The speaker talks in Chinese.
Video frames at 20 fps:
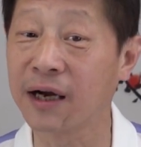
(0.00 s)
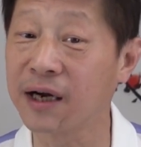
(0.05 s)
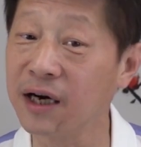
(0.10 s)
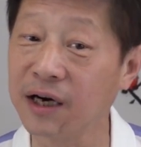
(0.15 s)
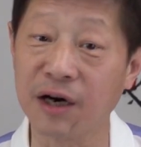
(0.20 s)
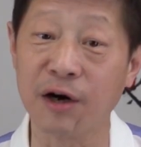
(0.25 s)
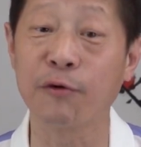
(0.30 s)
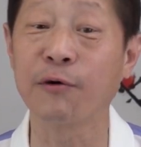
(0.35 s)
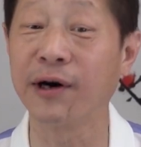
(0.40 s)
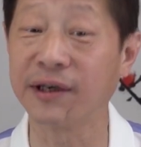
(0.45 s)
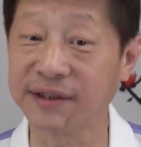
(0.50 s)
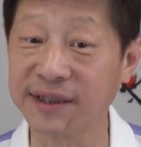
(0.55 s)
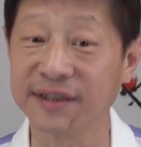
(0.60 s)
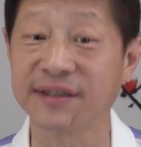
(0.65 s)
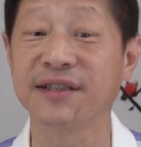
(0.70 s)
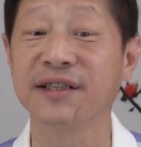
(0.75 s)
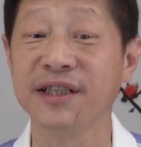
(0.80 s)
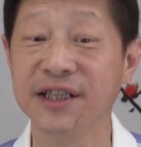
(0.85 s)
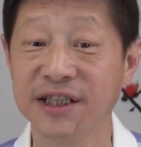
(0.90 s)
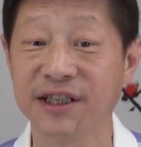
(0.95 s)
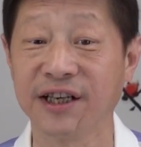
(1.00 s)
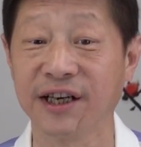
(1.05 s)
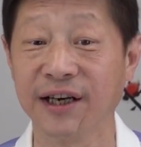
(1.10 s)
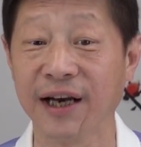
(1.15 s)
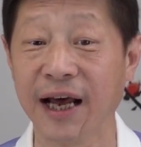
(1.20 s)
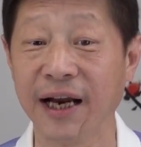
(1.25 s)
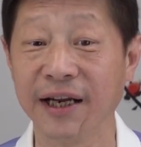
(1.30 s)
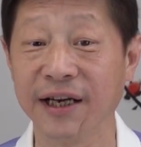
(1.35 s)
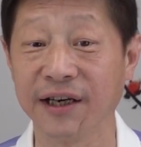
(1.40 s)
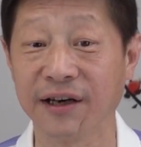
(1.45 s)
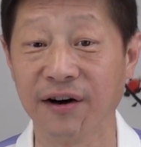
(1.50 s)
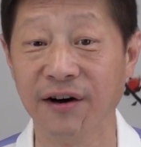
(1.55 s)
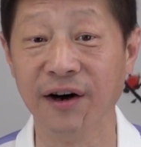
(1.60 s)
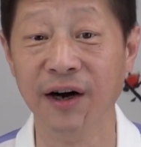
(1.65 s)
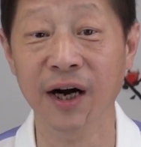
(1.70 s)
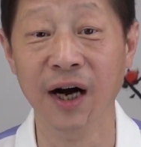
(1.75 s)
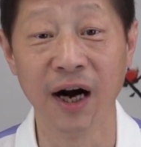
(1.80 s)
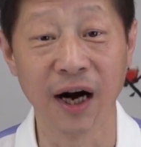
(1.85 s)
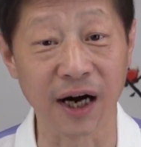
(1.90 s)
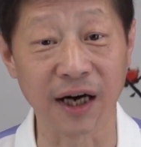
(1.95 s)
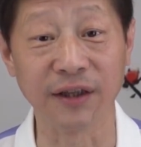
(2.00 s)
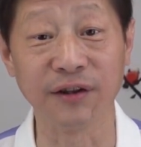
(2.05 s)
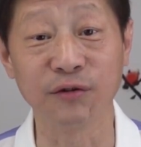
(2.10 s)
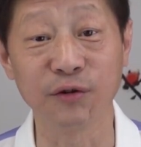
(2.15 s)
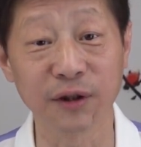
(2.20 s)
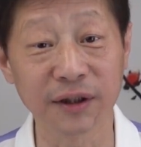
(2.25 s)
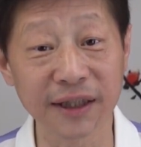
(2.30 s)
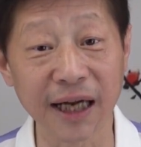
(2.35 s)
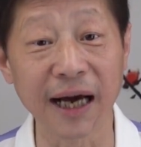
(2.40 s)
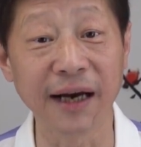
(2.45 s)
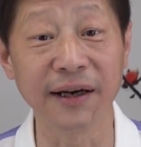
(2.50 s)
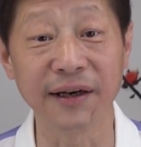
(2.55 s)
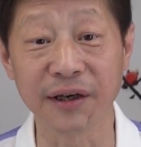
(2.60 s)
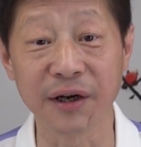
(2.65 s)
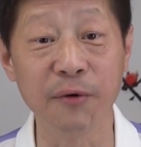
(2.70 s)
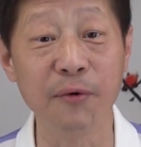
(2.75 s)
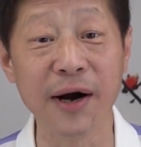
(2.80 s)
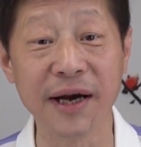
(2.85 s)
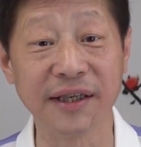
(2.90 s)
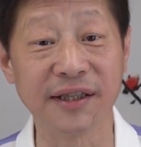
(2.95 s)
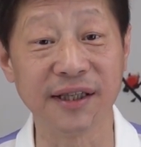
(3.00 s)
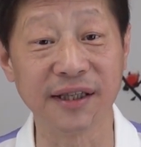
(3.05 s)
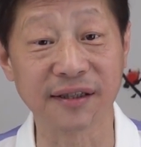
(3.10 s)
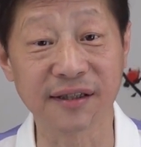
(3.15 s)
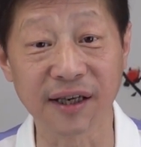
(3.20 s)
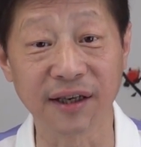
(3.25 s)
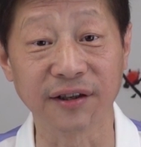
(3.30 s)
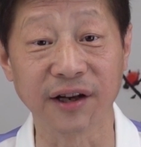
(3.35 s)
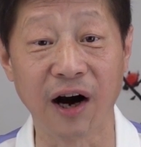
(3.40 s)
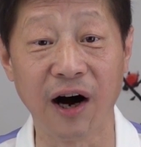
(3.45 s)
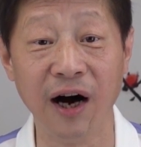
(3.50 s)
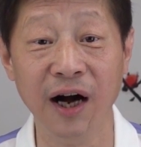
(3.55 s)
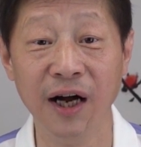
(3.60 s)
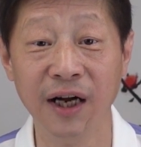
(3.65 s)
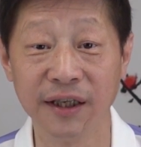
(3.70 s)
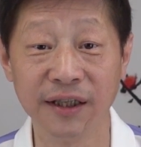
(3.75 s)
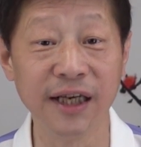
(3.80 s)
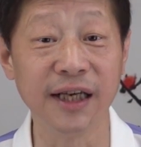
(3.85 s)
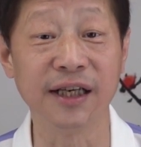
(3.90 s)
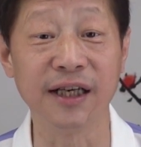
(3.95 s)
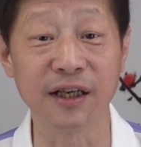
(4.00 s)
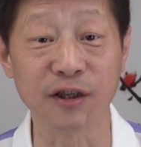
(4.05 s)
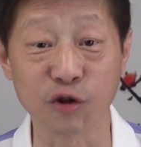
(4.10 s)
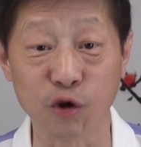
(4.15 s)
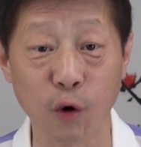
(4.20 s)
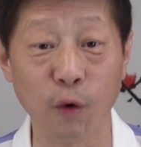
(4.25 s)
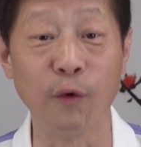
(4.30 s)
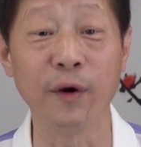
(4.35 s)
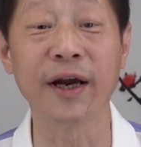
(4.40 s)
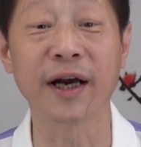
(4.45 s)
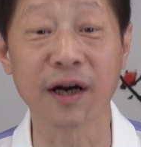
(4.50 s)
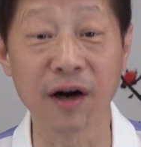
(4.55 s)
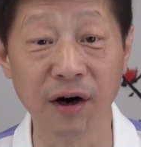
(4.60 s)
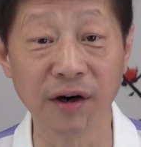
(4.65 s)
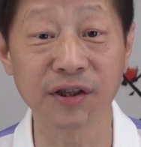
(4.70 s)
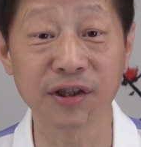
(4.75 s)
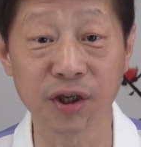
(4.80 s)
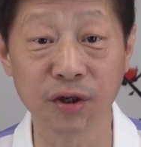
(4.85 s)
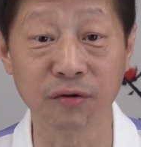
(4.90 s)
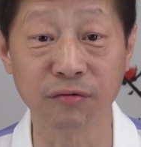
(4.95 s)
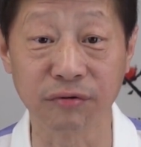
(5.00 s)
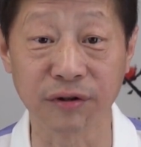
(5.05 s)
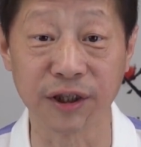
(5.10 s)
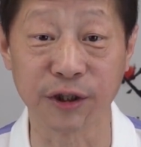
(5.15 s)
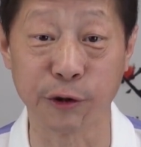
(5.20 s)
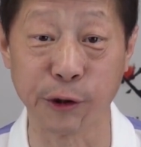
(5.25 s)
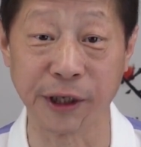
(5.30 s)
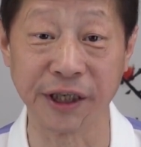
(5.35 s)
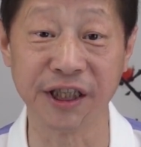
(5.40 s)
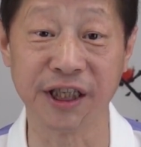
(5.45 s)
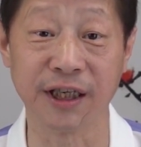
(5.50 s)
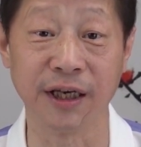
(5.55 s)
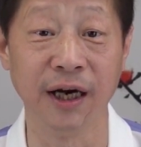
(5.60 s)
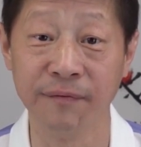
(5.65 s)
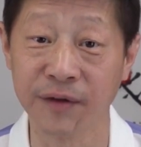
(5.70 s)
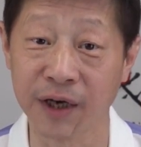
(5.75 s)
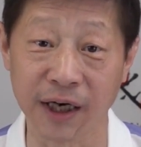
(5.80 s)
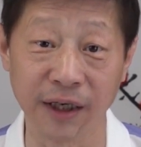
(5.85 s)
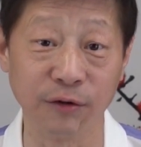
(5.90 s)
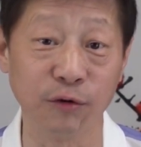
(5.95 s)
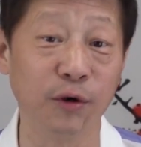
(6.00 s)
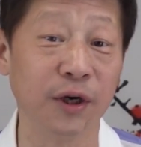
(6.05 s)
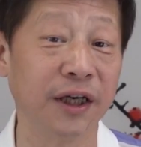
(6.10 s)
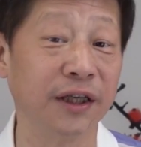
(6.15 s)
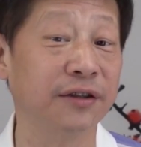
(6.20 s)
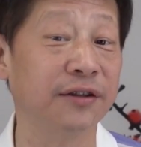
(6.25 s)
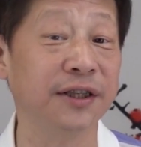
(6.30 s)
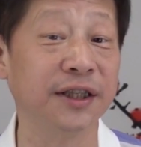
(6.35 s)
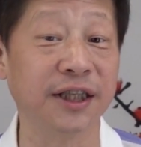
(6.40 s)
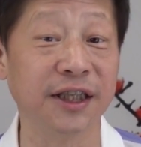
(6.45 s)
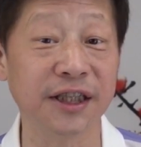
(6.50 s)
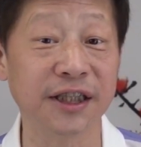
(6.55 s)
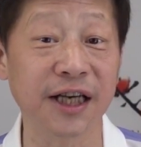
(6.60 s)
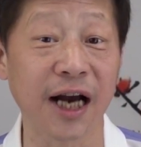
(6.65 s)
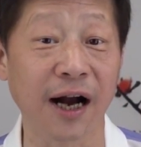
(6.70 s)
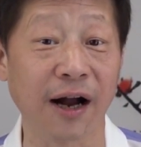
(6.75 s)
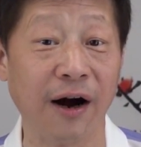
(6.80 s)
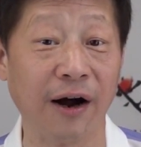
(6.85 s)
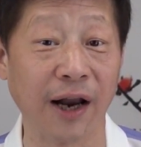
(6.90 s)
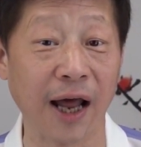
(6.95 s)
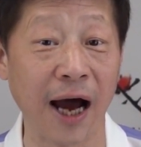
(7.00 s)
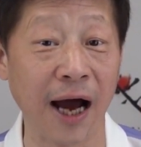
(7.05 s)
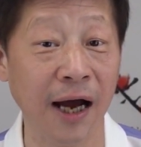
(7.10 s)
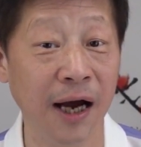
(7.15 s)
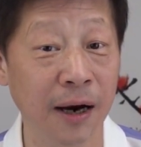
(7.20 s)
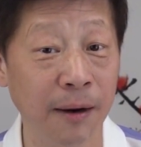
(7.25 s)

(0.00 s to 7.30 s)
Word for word: 更何况这次疫情来了以后，很多大量的外企撤掉，那些所谓高收入的群体，很多人都已经下岗了。